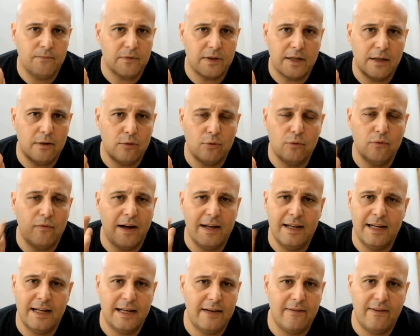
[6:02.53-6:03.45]
Che tu
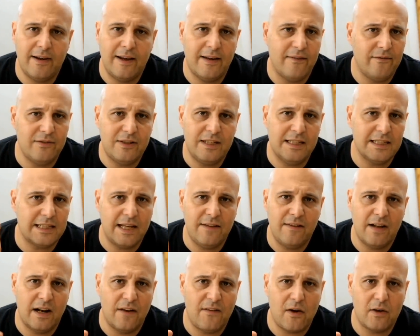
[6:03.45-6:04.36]
vai a, vai ti
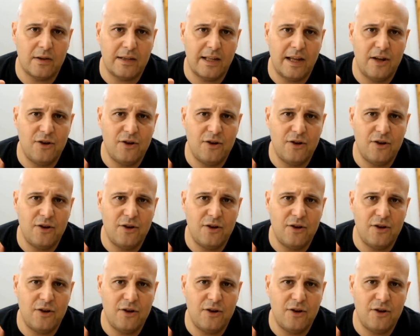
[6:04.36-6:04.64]
iscrivi alla facoltà di